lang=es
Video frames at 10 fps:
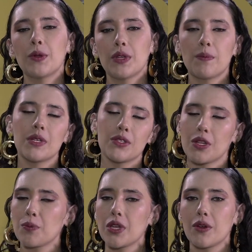pero una
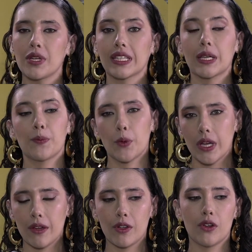persona muy abierta al
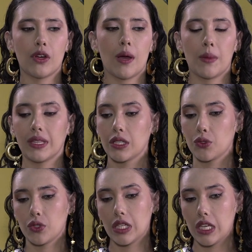pueblo, amante a
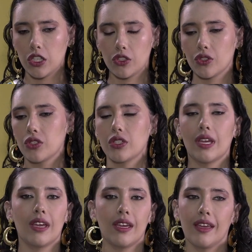sus niños,